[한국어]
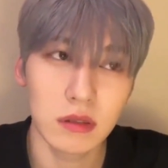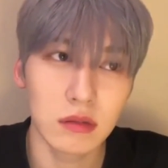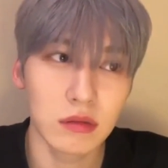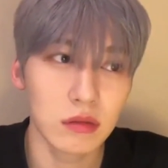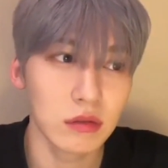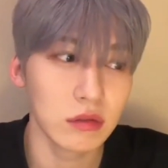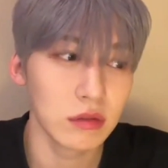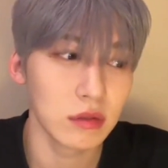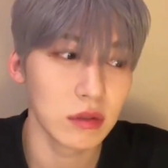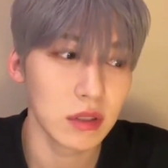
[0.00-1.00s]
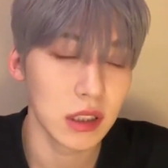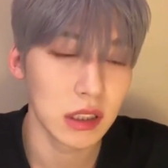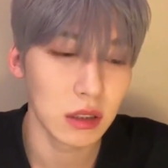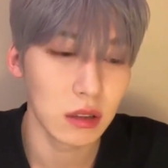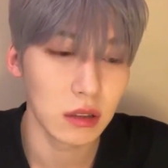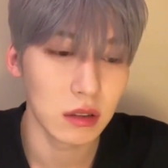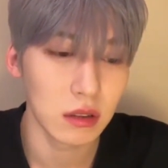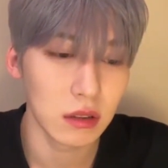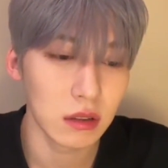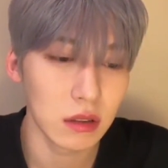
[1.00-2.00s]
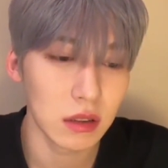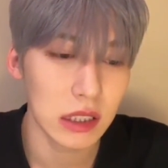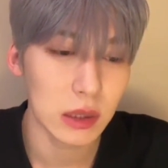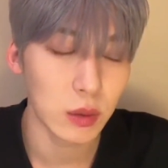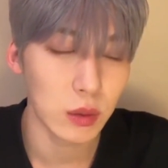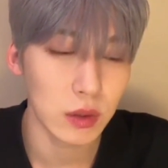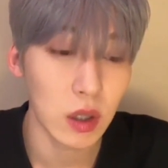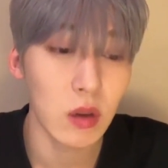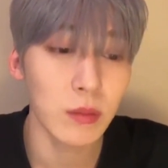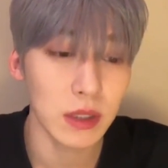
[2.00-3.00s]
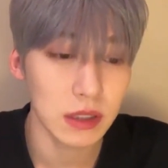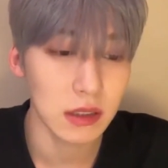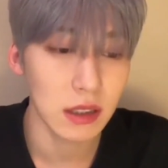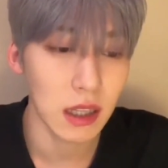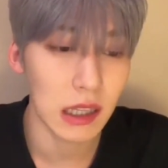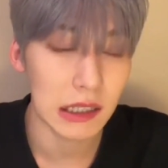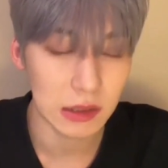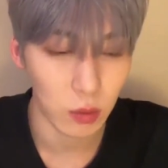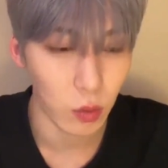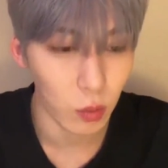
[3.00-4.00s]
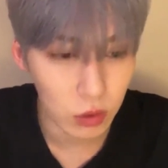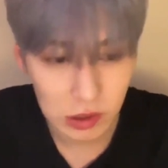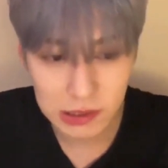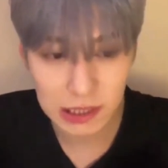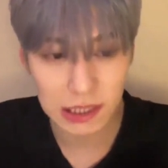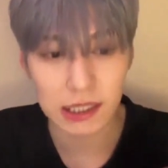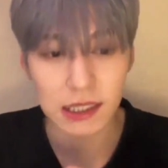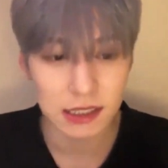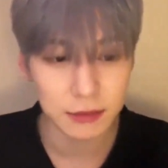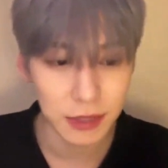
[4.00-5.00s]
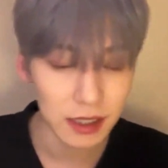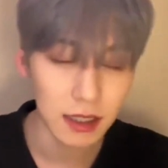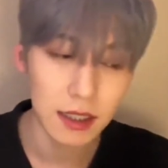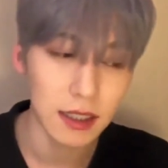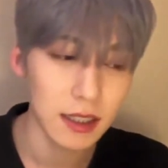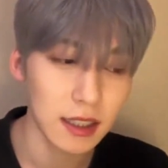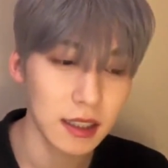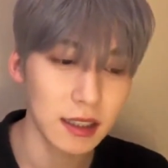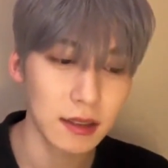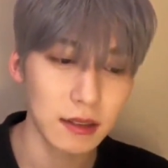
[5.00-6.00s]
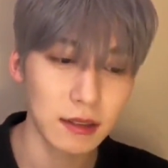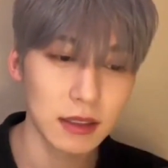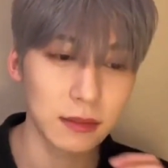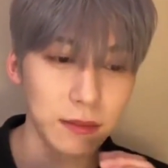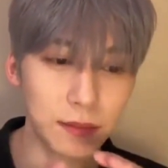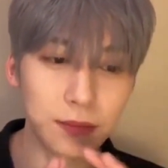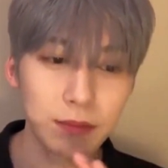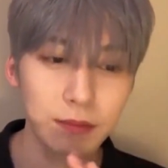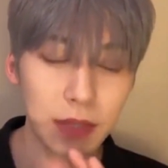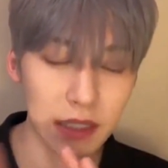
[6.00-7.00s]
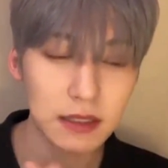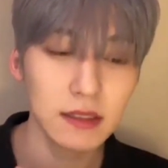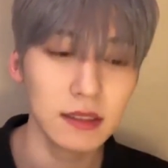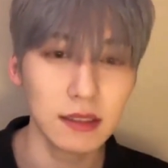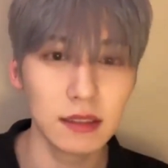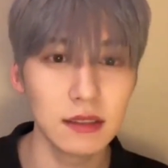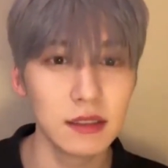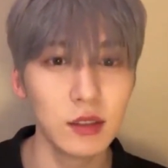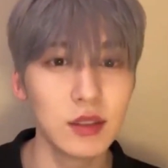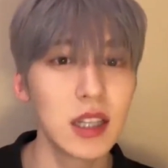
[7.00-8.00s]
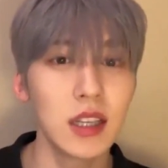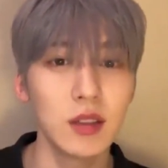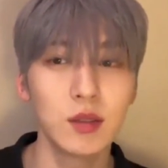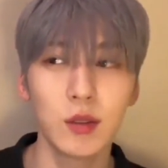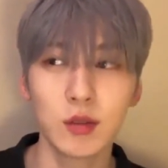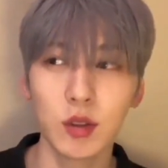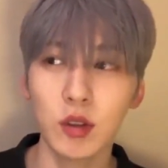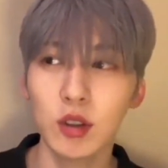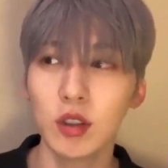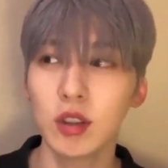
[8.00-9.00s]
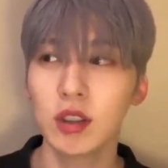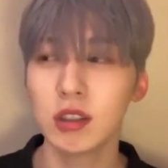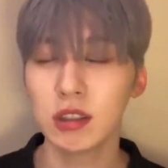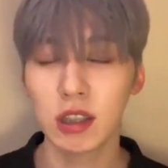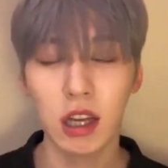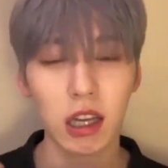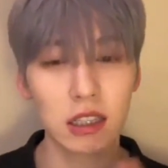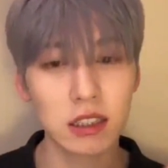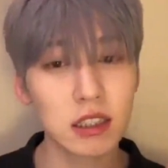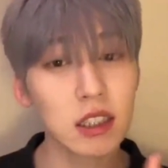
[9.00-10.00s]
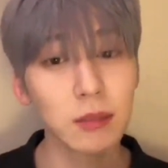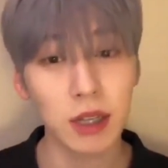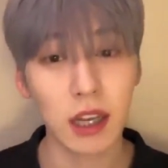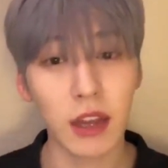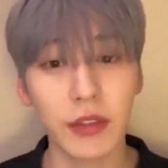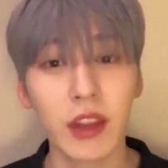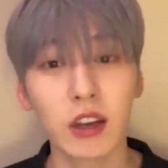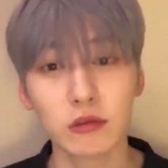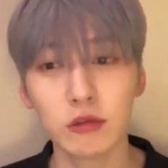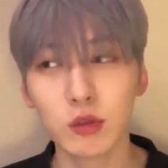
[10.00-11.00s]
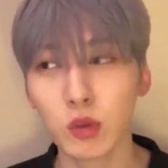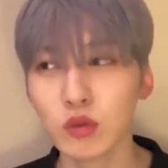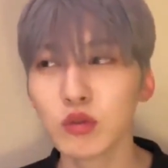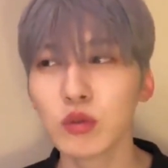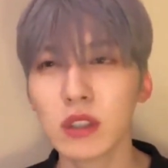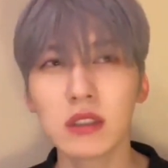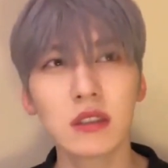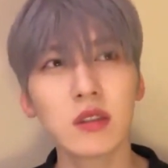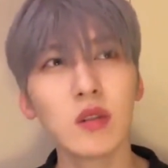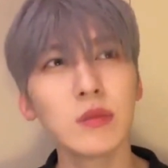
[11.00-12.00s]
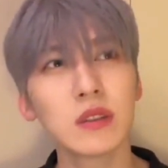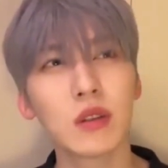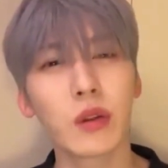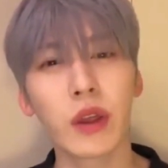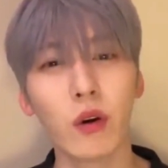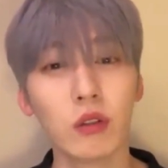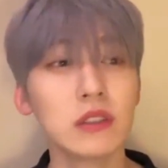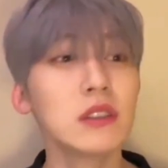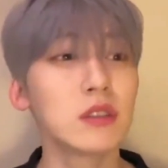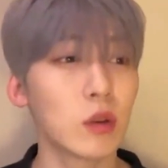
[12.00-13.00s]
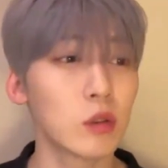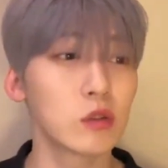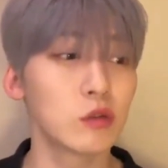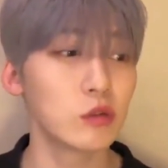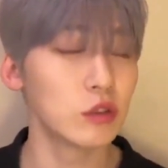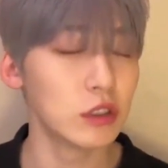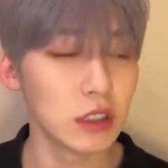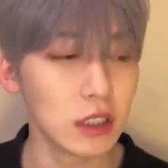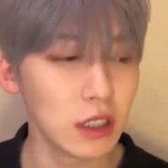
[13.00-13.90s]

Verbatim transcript: 그리고 이제 시온이도 처음 봤을 때 이제 00년생이긴 하지만 이제 빠른 년생이어서 나이가 한 살 차이밖에 안 나고 동주도 사실 처음 봤을 때 되게 어른스러웠고